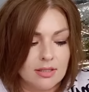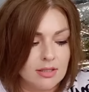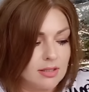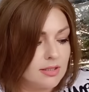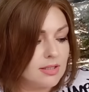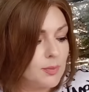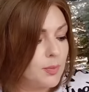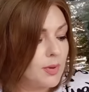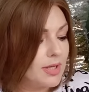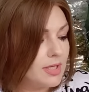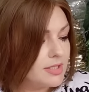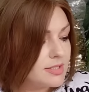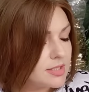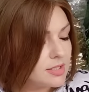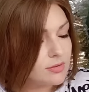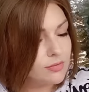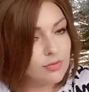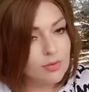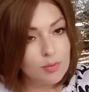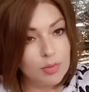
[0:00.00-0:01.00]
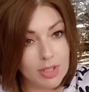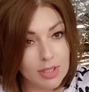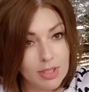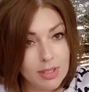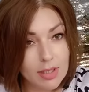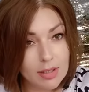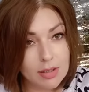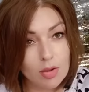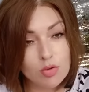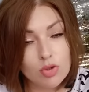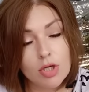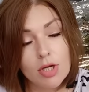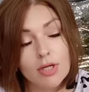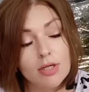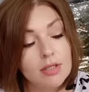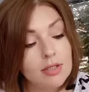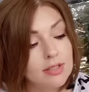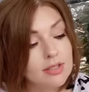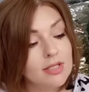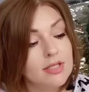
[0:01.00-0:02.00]
Эта политика Фаберлик, она уже
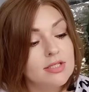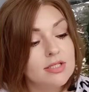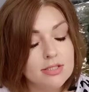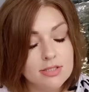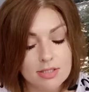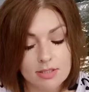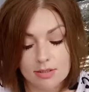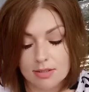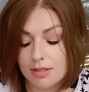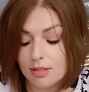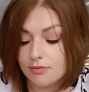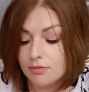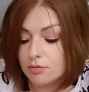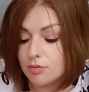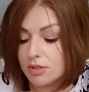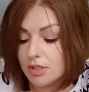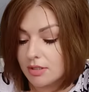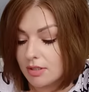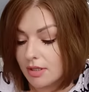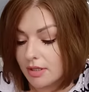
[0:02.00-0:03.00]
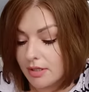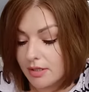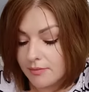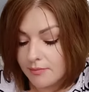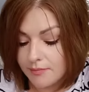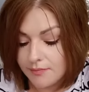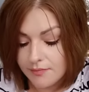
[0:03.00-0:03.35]
относительно давно такая